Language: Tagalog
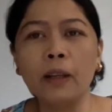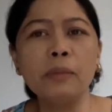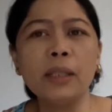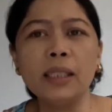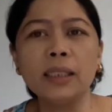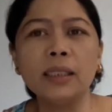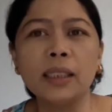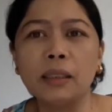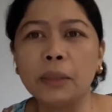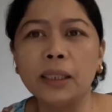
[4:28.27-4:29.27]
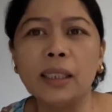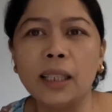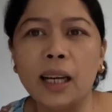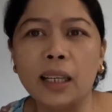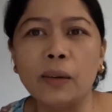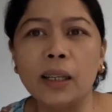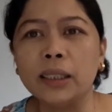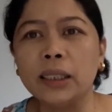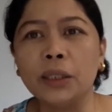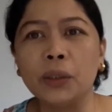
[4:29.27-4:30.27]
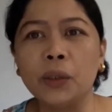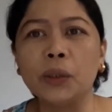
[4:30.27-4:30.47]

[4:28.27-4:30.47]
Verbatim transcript: gumigising siya ng madaling araw, alas 5.